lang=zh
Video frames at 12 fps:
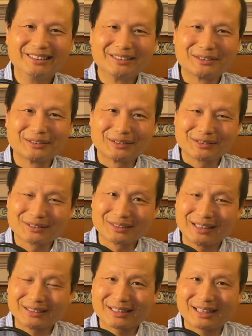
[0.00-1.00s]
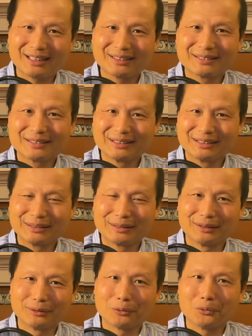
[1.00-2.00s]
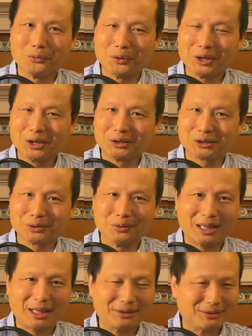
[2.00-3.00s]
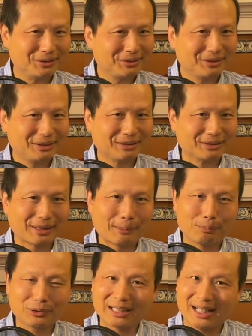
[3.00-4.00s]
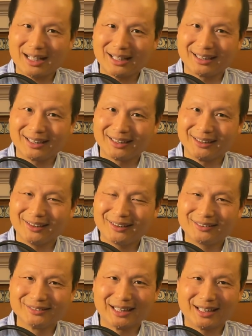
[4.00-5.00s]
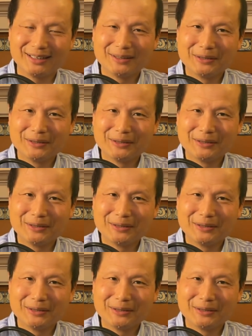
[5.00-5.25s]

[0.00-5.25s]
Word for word: 这实际上他呃，五月二十五号，呃，他不打了以后呢，